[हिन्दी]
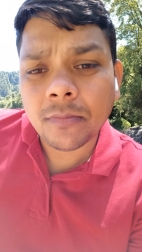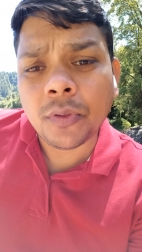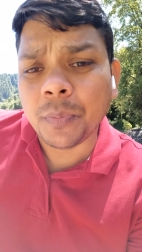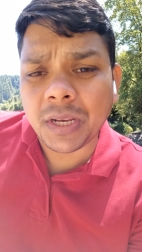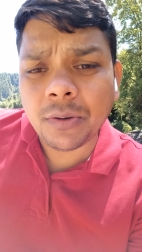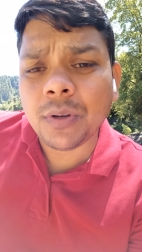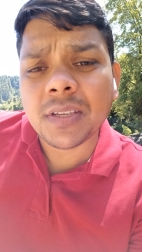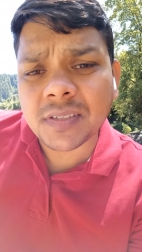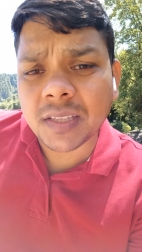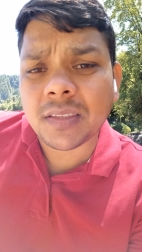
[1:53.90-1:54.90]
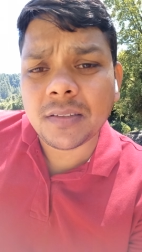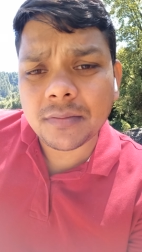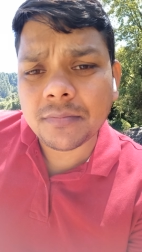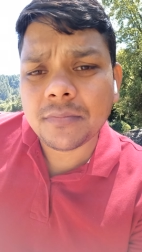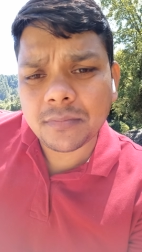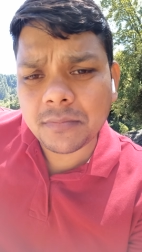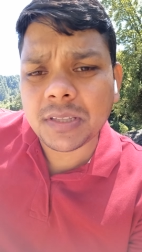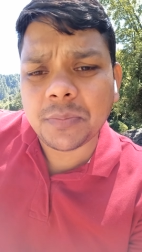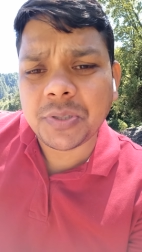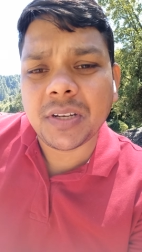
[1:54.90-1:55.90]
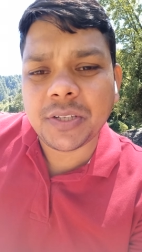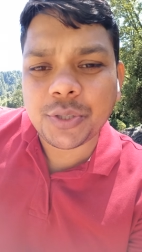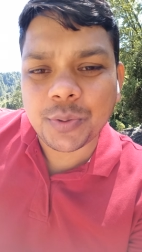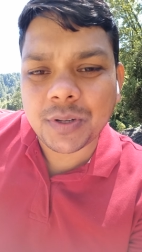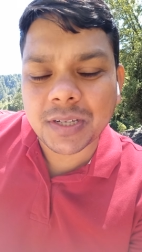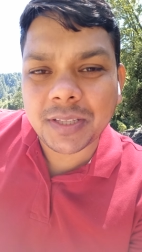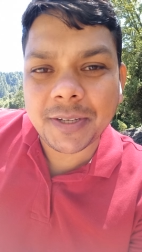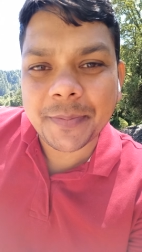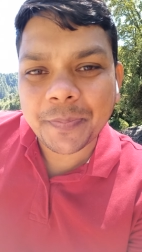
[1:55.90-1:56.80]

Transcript: तो मैंने उनके साथ मतलब चलना शुरू कर दिया